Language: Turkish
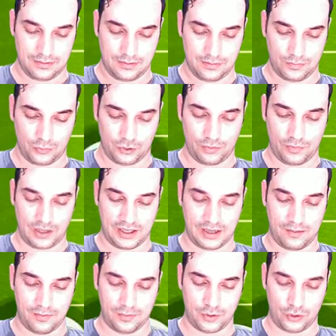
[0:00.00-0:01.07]
Bugün
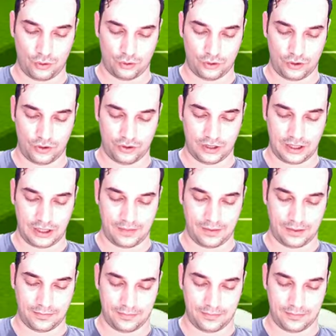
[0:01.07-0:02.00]
benden mi bir şey oldu? Ne oldu anlamadım.